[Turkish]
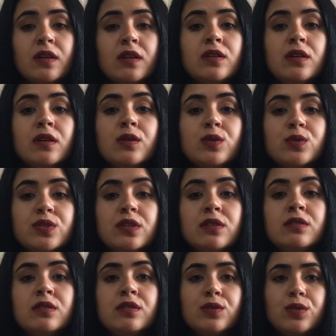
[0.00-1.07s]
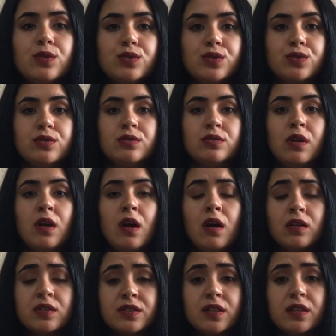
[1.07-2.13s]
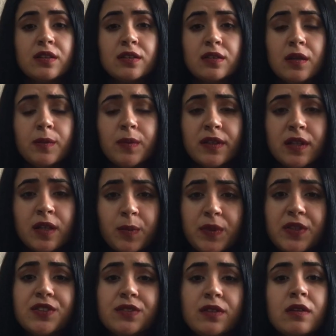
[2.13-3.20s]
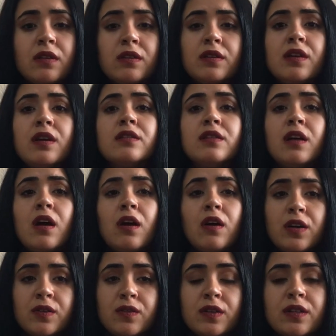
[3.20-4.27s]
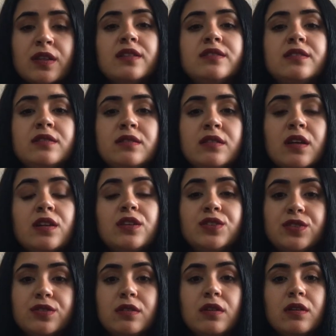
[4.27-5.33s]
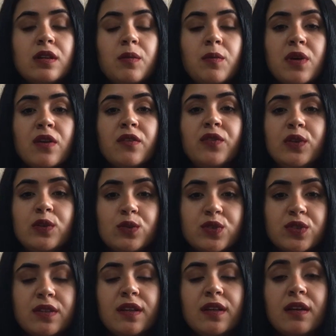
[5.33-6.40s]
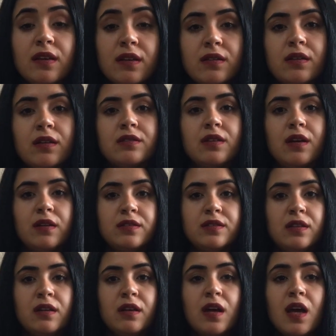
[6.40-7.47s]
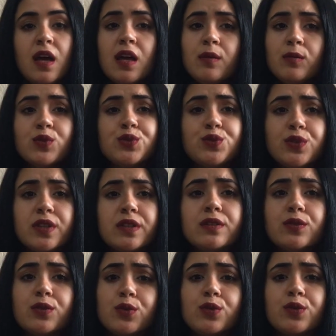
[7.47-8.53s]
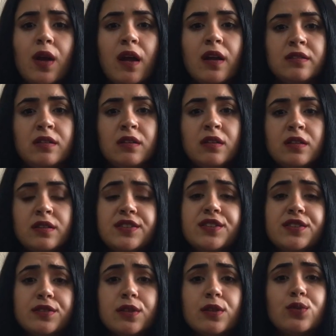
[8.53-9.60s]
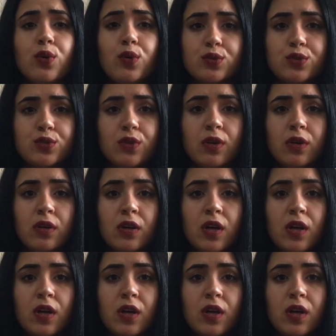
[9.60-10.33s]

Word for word: Yahu sen ne diyorsun? Aslan kral bana hep işten anlayan hayvan getirin. İşten anlamayan fil olsa neye yarar derdi. Hem o sürekli kükrerdi. Sesi de toktu.